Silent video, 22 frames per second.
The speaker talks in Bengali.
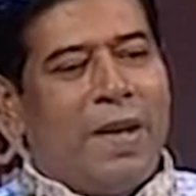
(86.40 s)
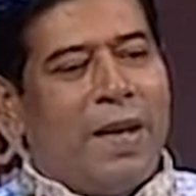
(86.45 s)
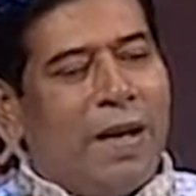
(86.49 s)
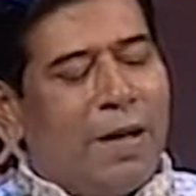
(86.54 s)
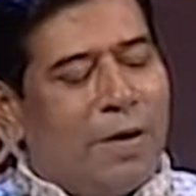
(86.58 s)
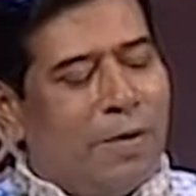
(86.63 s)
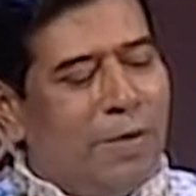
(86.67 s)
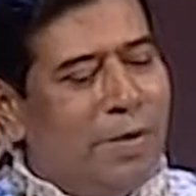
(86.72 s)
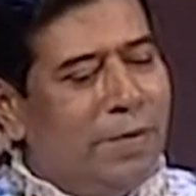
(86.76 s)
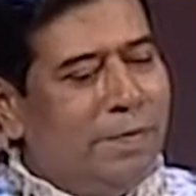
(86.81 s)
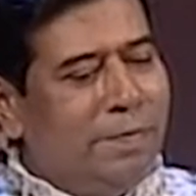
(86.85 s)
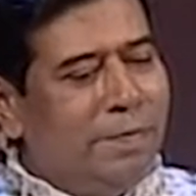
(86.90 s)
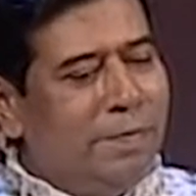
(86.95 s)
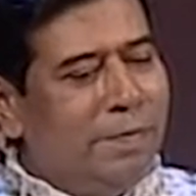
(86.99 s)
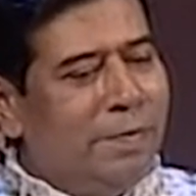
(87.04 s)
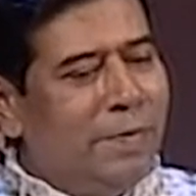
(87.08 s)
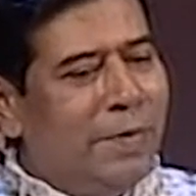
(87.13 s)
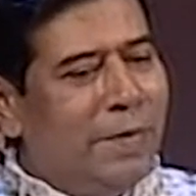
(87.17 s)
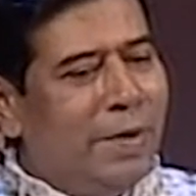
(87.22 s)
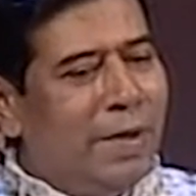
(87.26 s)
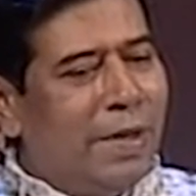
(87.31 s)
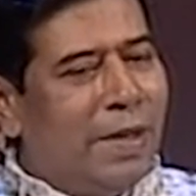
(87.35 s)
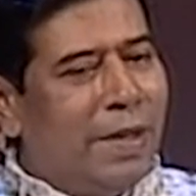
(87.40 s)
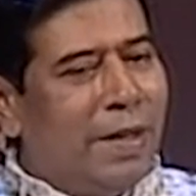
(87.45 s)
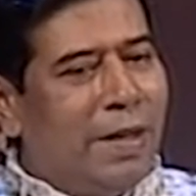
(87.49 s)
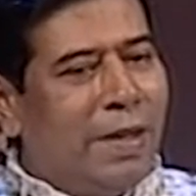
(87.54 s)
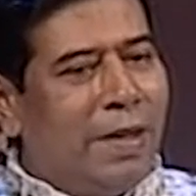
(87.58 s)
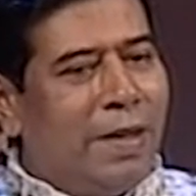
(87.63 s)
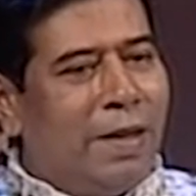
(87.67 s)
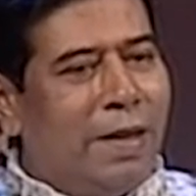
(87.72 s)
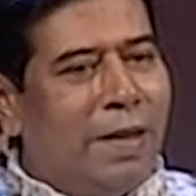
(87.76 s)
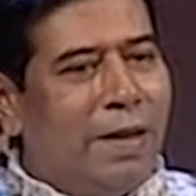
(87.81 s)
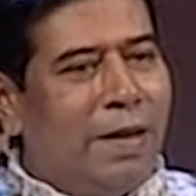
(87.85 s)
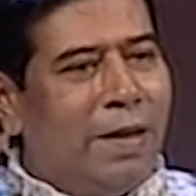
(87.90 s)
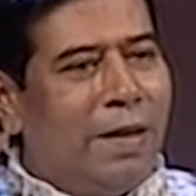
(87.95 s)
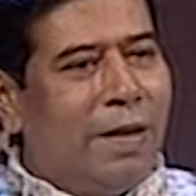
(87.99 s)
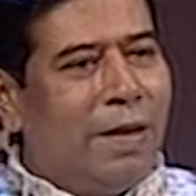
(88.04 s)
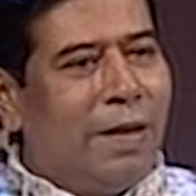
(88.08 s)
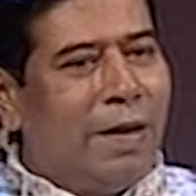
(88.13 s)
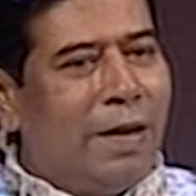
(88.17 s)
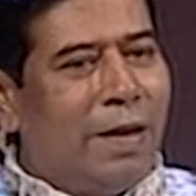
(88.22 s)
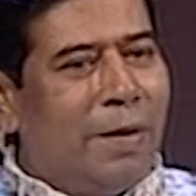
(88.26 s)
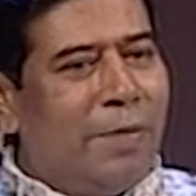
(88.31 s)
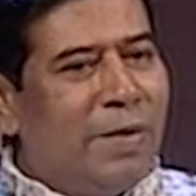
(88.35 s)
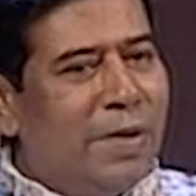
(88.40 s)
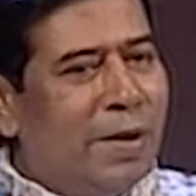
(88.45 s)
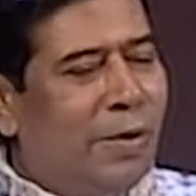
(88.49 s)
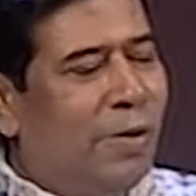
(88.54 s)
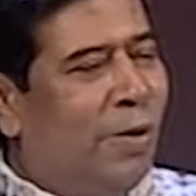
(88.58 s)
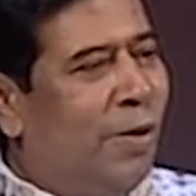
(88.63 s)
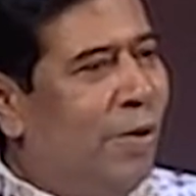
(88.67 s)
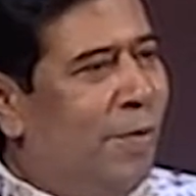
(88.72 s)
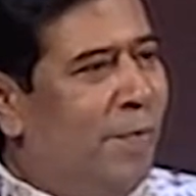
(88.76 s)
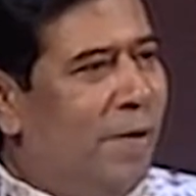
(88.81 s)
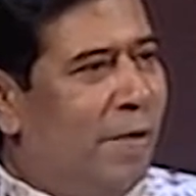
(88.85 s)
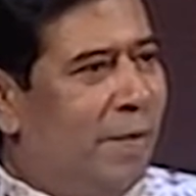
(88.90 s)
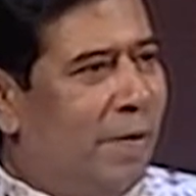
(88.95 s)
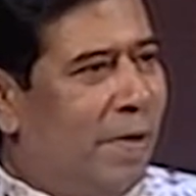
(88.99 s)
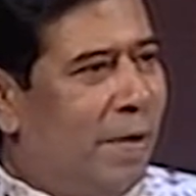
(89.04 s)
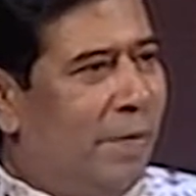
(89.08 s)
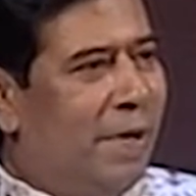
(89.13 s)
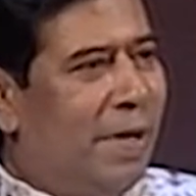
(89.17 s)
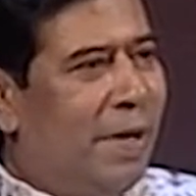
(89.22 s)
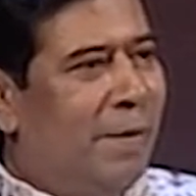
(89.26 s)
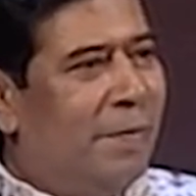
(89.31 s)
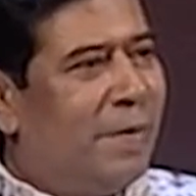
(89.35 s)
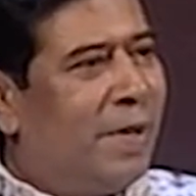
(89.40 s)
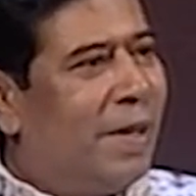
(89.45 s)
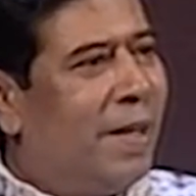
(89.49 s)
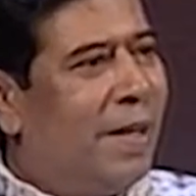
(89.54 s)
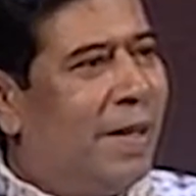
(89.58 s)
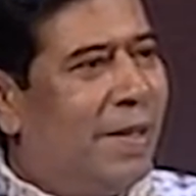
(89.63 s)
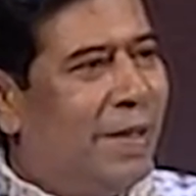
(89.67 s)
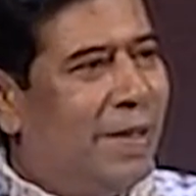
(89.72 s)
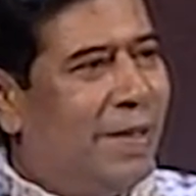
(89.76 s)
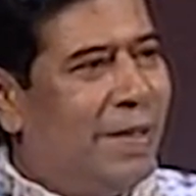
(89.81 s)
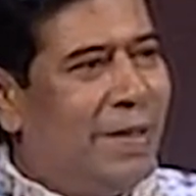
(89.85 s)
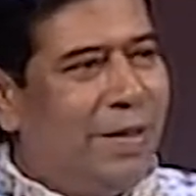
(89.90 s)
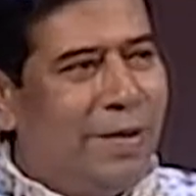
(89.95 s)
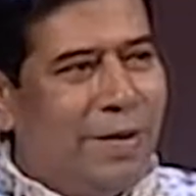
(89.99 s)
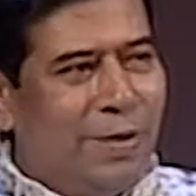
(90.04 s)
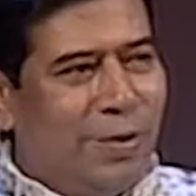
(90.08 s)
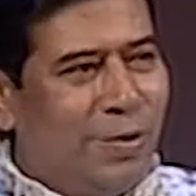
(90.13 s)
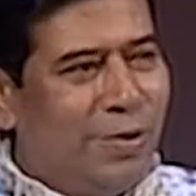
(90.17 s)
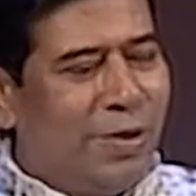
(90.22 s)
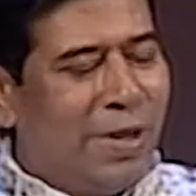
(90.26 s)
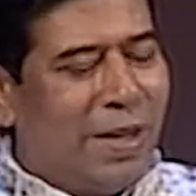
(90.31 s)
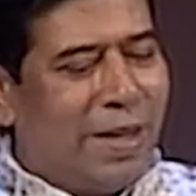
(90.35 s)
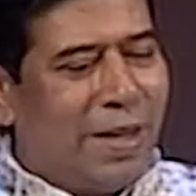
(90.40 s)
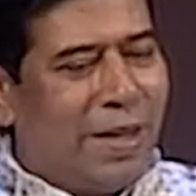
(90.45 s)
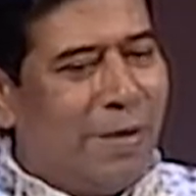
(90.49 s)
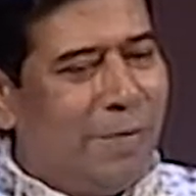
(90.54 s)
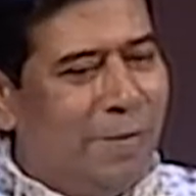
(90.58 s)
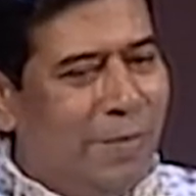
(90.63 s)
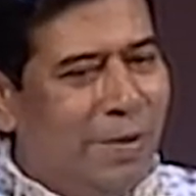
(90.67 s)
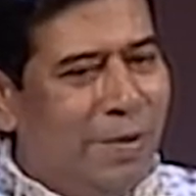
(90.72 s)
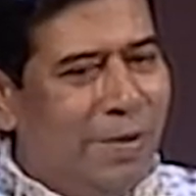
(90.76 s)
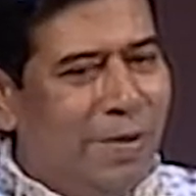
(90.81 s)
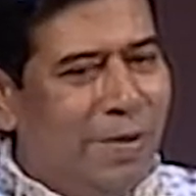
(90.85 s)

এখন আমাদের ধর্মীয়ভাবে আমরা রোজা রাখব